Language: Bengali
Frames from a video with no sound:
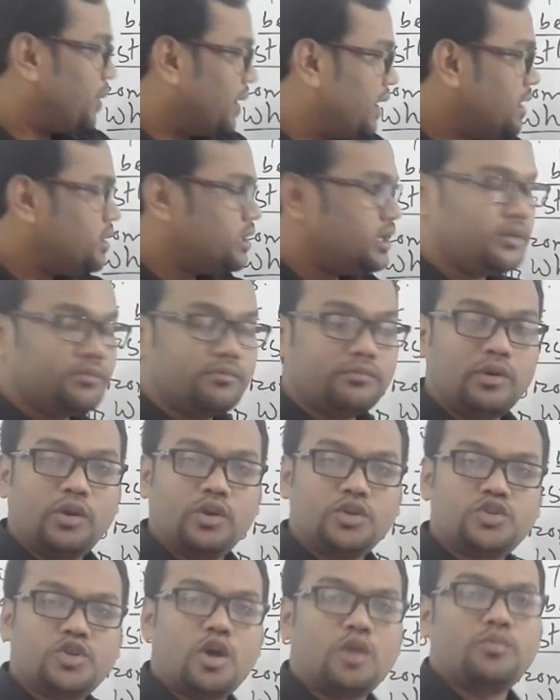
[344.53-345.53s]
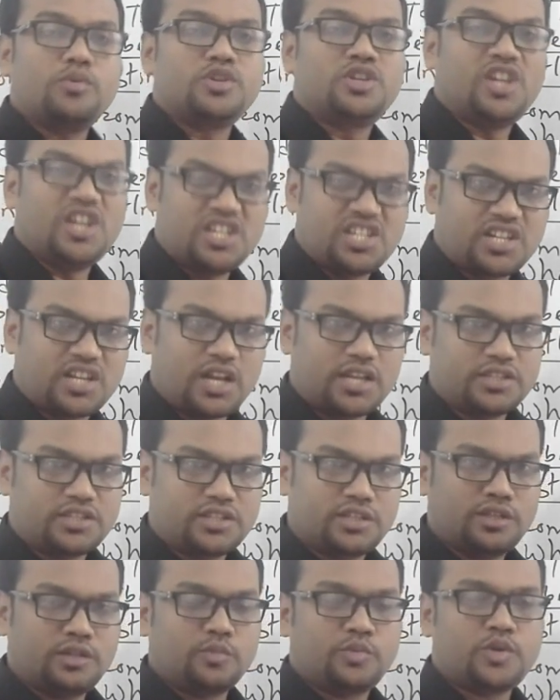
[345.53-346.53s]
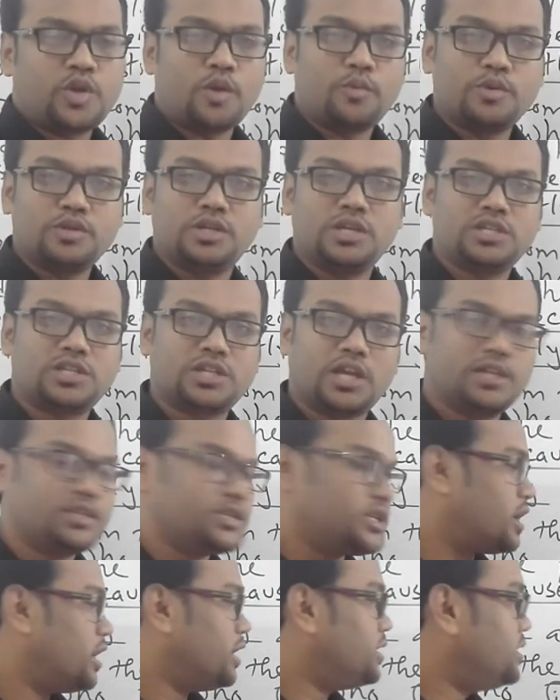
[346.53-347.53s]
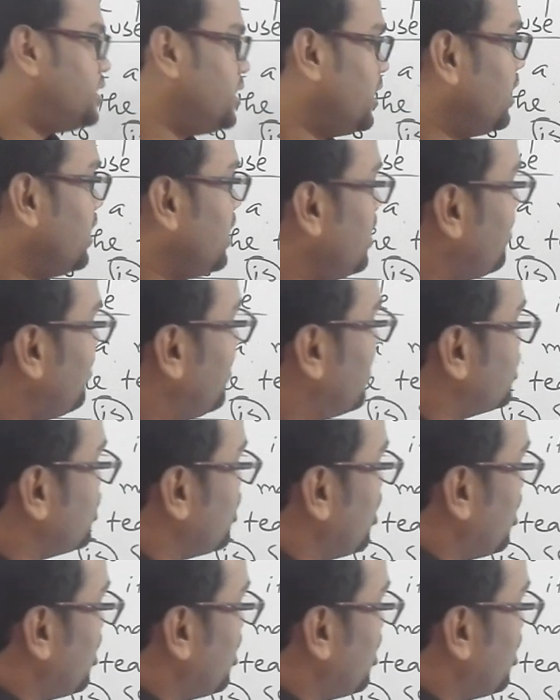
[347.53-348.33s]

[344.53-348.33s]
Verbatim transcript: প্রিন্টিং হলো সর্বশেষ কাজ তো সর্বশেষ কাজের ক্ষেত্রে বা